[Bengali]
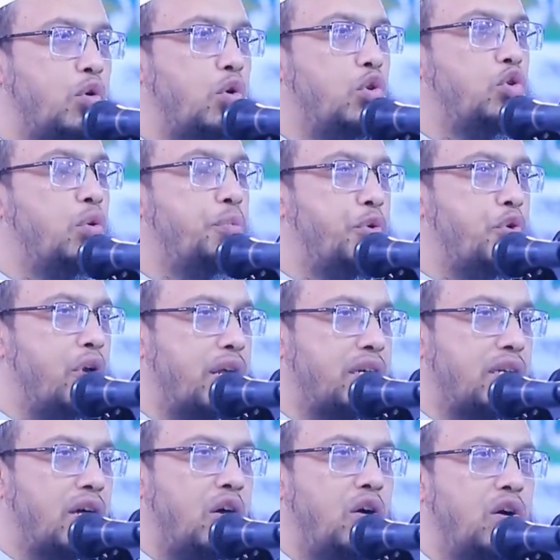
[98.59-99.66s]
গুরুত্বপূর্ণ
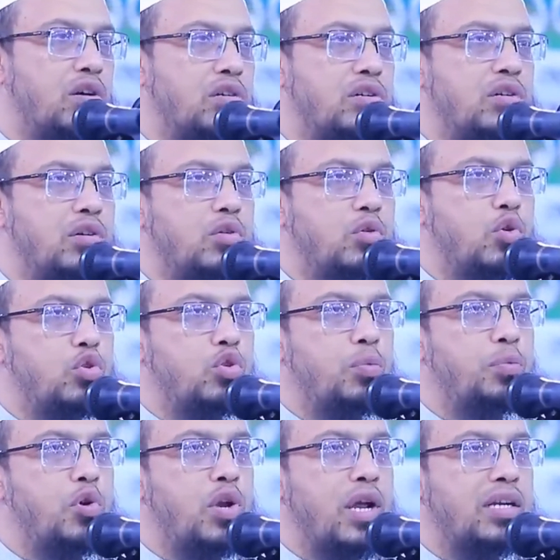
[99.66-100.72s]
একটা হক
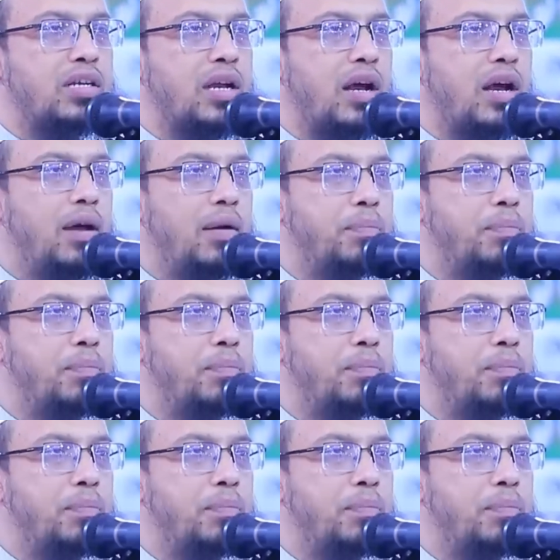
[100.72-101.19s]
গুরুত্বপূর্ণ একটা